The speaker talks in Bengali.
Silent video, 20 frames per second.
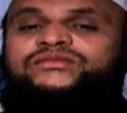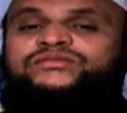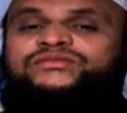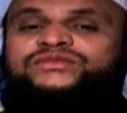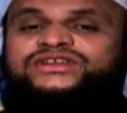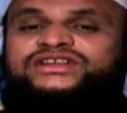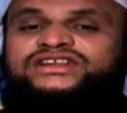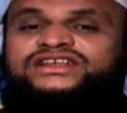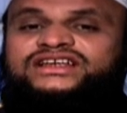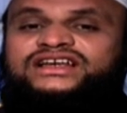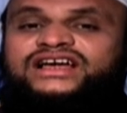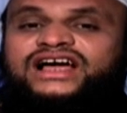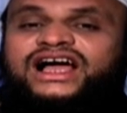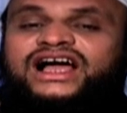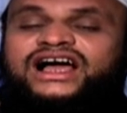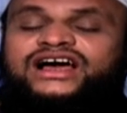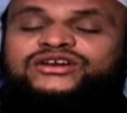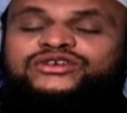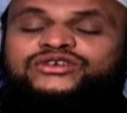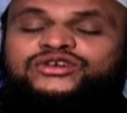আপনি
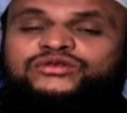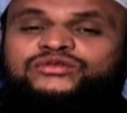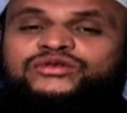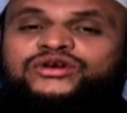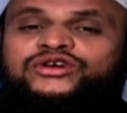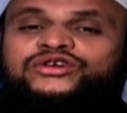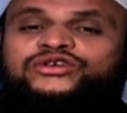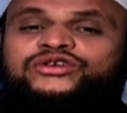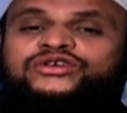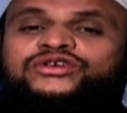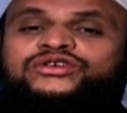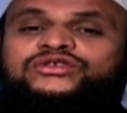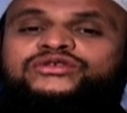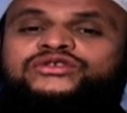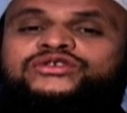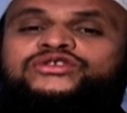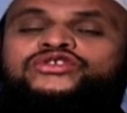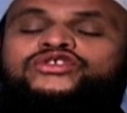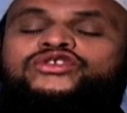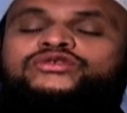আরো বরং
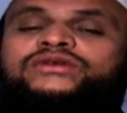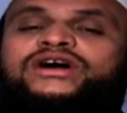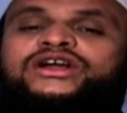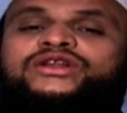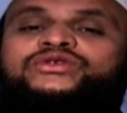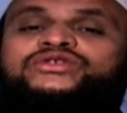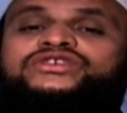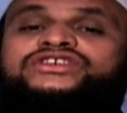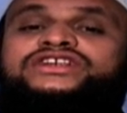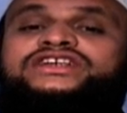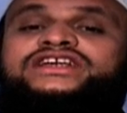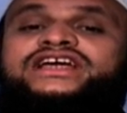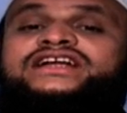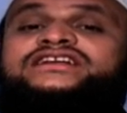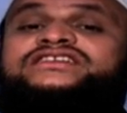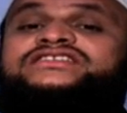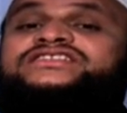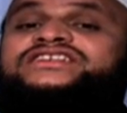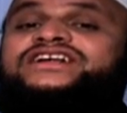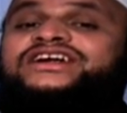অন্য মানুষকে
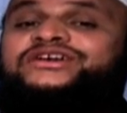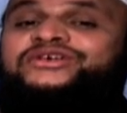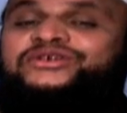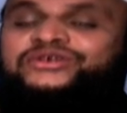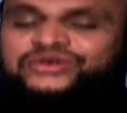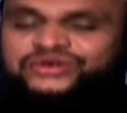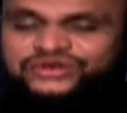অ্যাট্রাক্ট